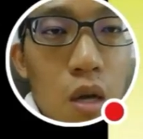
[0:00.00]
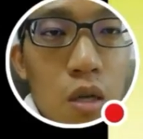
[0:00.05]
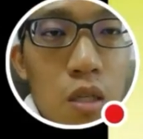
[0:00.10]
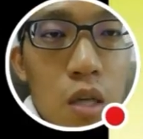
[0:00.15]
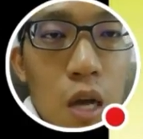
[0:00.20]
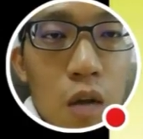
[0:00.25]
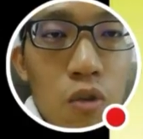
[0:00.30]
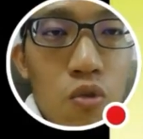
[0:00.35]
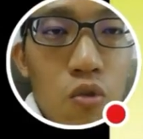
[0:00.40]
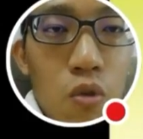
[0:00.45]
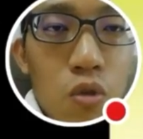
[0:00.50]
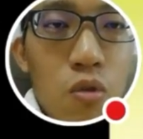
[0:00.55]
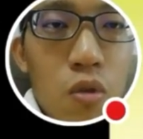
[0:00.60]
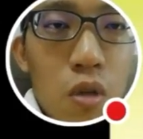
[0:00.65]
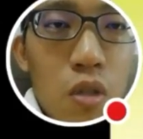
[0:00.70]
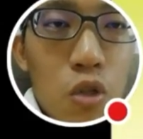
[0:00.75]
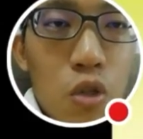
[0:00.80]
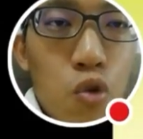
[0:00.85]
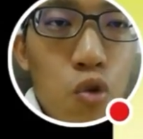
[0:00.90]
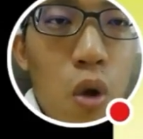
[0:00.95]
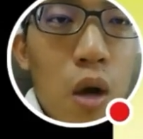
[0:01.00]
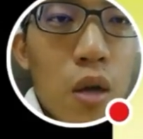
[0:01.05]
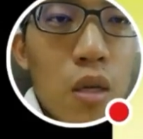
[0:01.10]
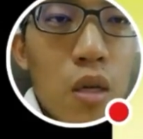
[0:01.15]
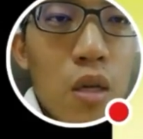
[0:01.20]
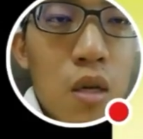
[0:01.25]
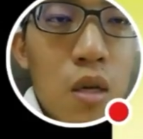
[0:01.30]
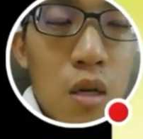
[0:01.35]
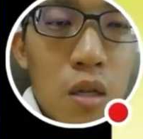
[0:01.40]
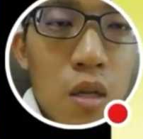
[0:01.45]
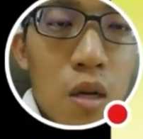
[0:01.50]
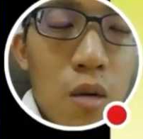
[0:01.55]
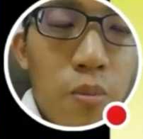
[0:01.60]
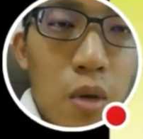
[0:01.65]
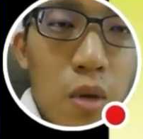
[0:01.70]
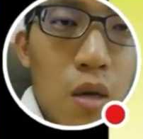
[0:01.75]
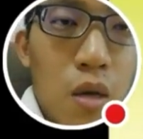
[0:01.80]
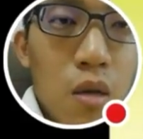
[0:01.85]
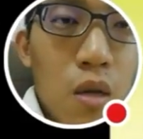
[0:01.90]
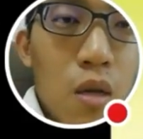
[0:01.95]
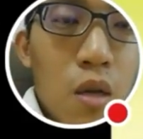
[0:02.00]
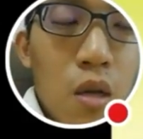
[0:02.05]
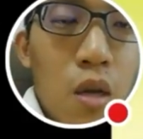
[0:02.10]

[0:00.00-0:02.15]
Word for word: 而且它着重的是创意和特别，